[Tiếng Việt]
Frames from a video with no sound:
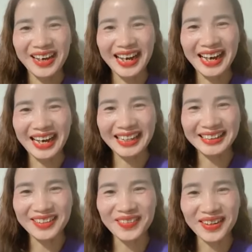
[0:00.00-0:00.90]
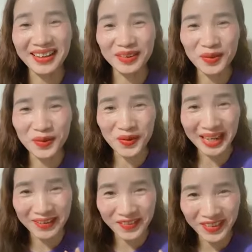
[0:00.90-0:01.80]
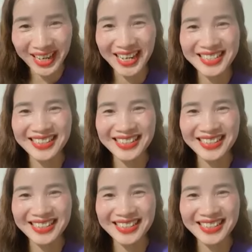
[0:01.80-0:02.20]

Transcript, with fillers: Và Tây Nguyên là thủ phủ cà phê,